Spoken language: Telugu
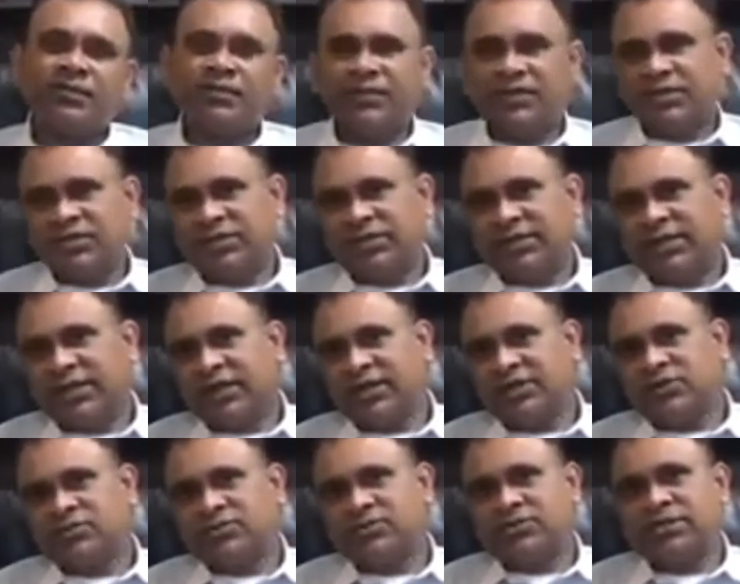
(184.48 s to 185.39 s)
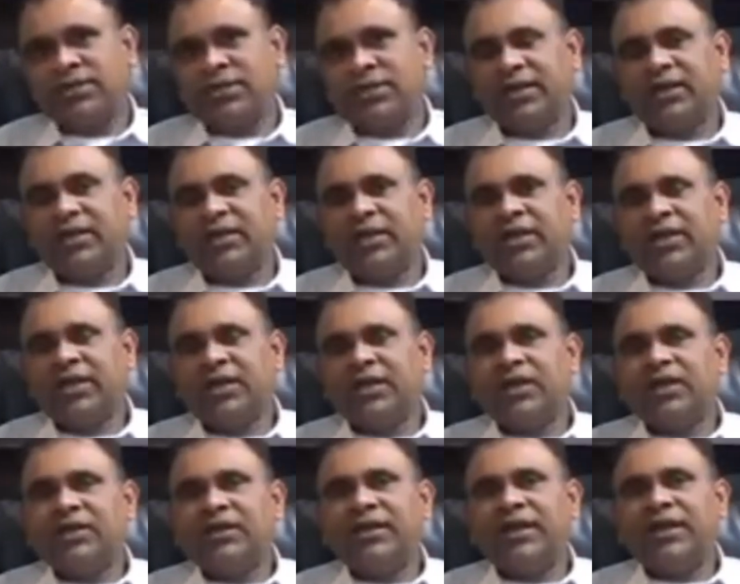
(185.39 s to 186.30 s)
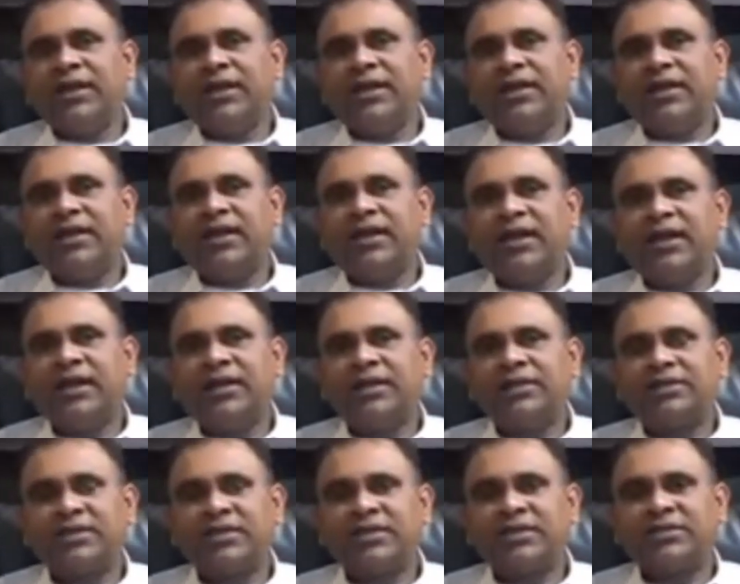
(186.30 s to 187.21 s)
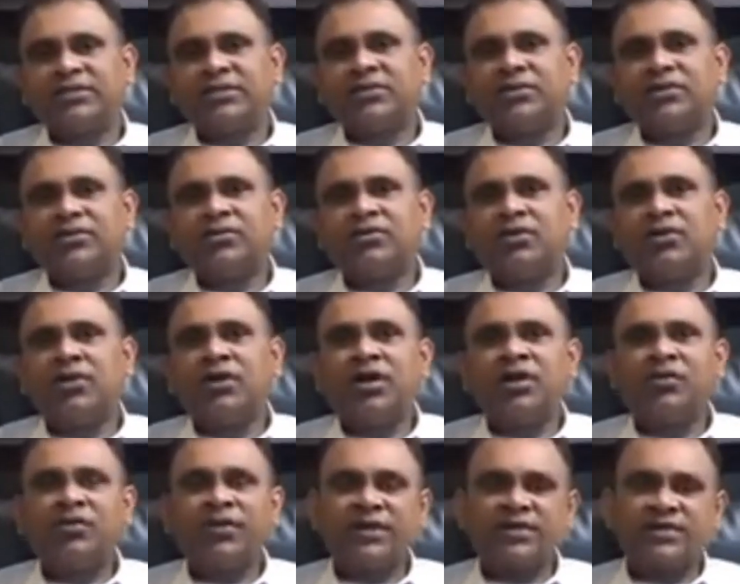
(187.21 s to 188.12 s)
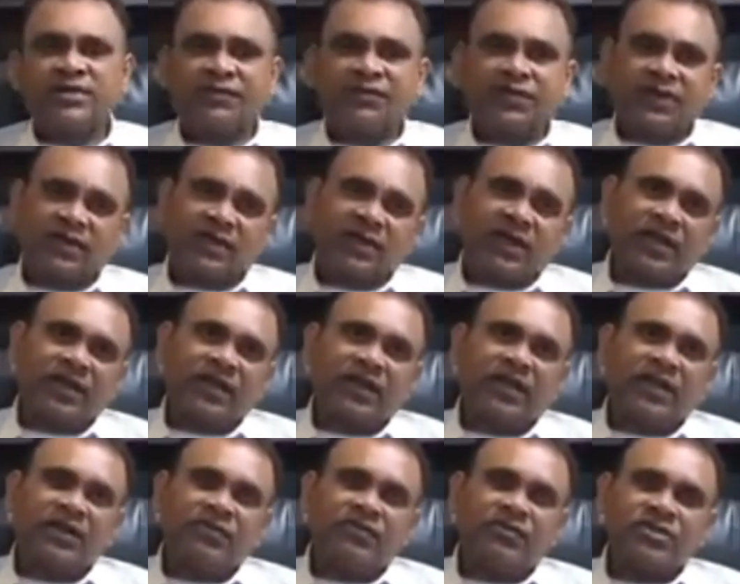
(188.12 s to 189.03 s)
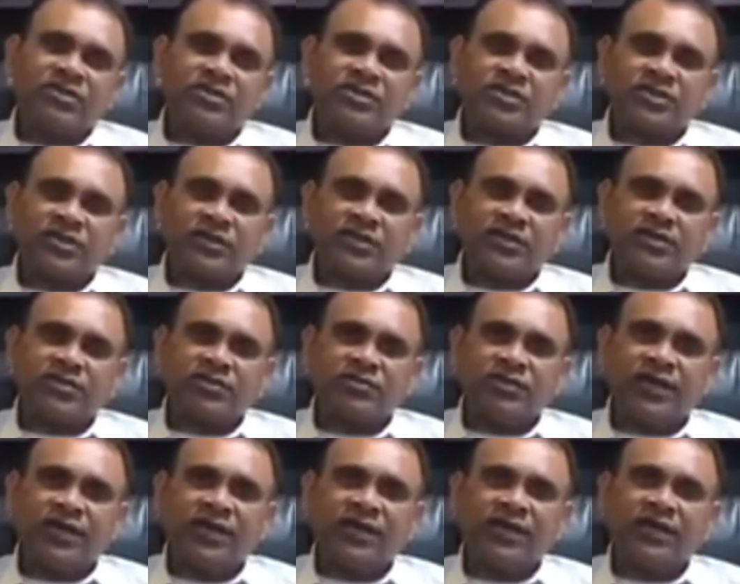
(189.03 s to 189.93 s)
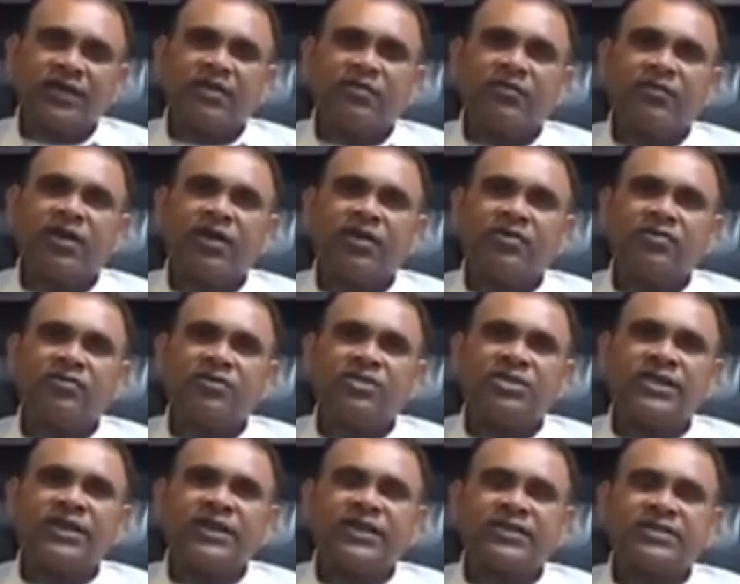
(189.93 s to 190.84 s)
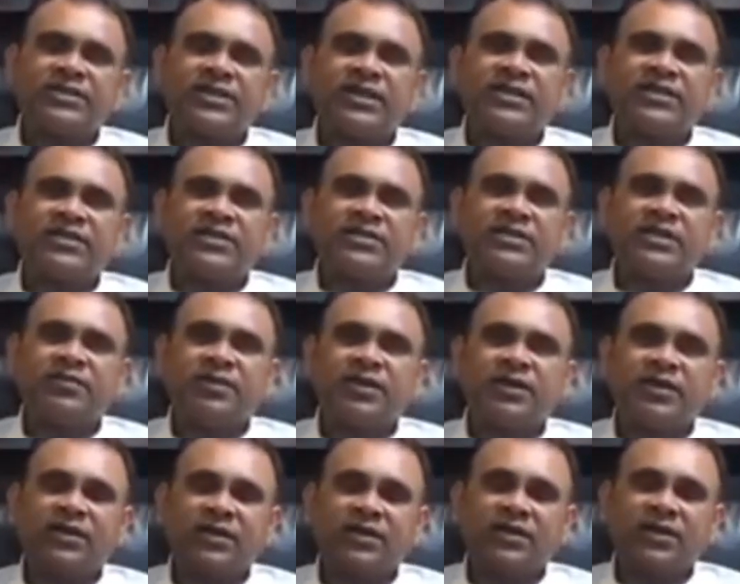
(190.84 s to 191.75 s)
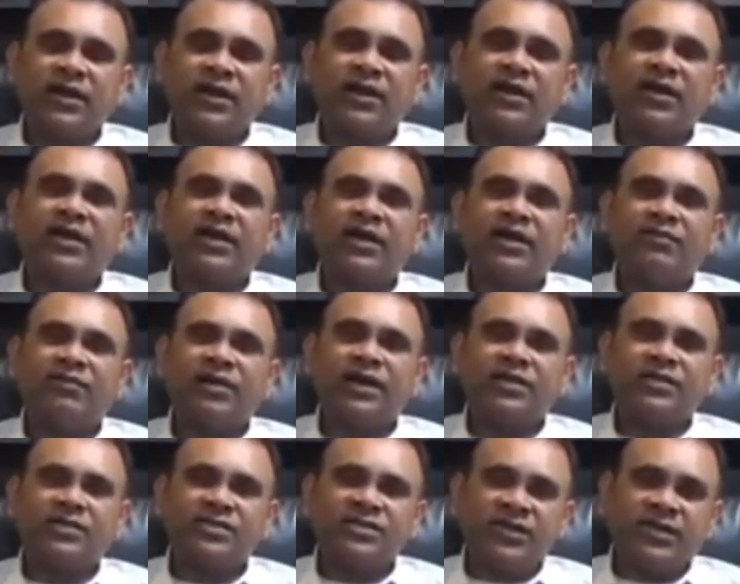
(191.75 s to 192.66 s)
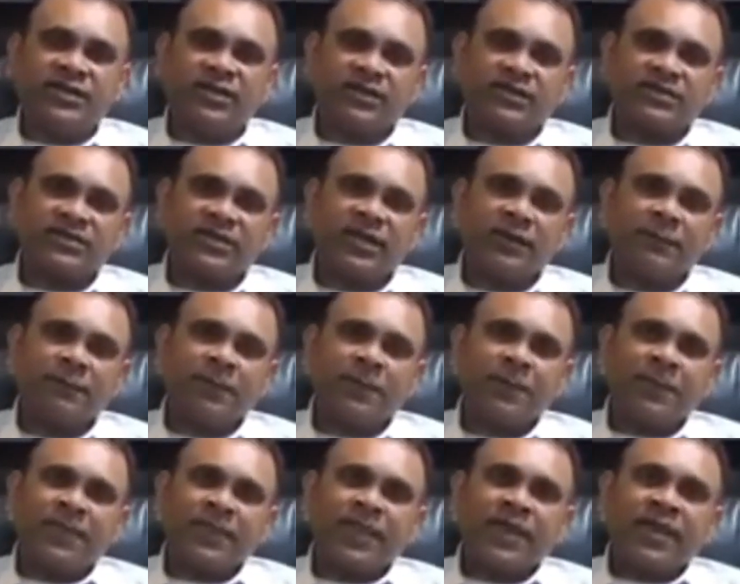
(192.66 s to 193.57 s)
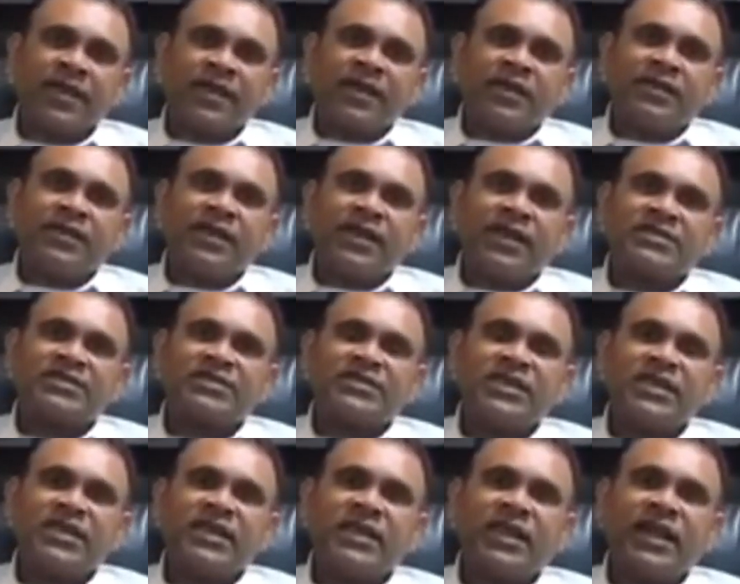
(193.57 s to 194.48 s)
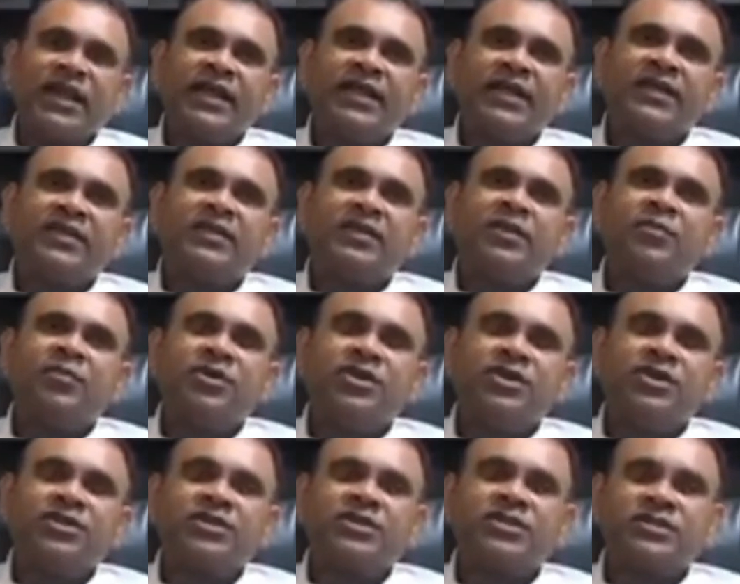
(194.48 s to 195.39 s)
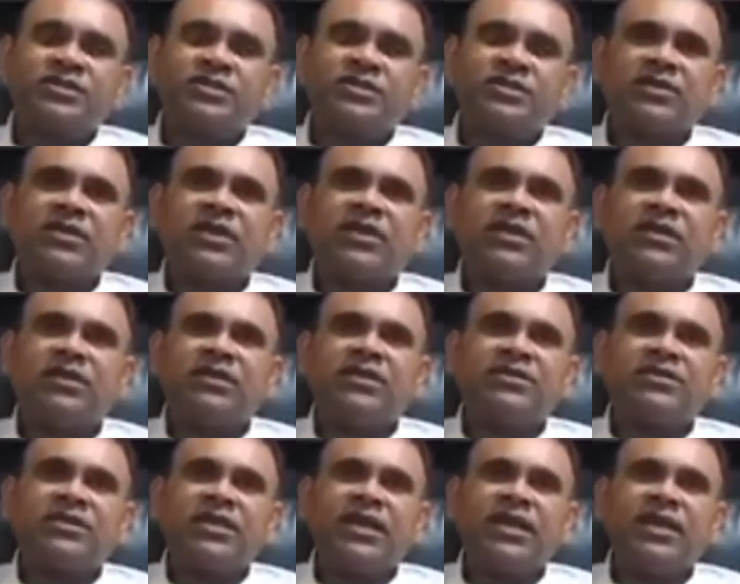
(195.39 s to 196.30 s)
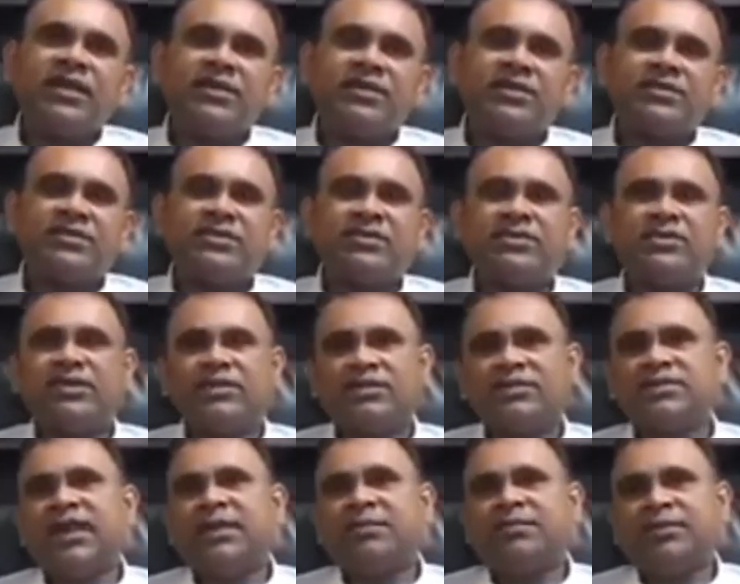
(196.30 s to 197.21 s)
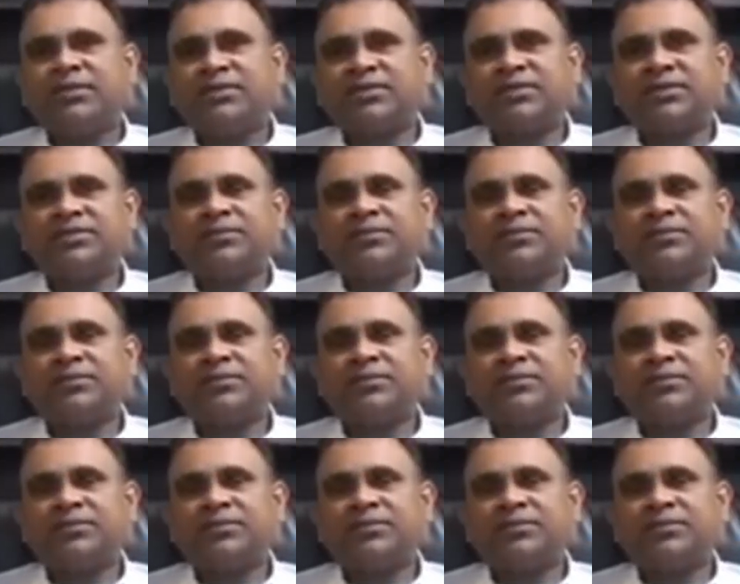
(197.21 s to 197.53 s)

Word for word: నుంచి డేటా చూస్తే దే డిడ్ ఎయిటీ సిక్స్ కరోనా వైరస్ ఎఫెక్టెడ్ అయిన ఇండివిజువల్స్ని తీసుకుని వాళ్ళు జెనెటిక్ స్టడీ అనమాట అంటే కనుక ఈ వైరస్ జెనెటిక్స్ని దే ఆర్ సీయింగ్ నైంటీ త్రీ మ్యూటేషన్స్ ఇన్ దిస్ ఎయిటీ సిక్స్ శాంపుల్స్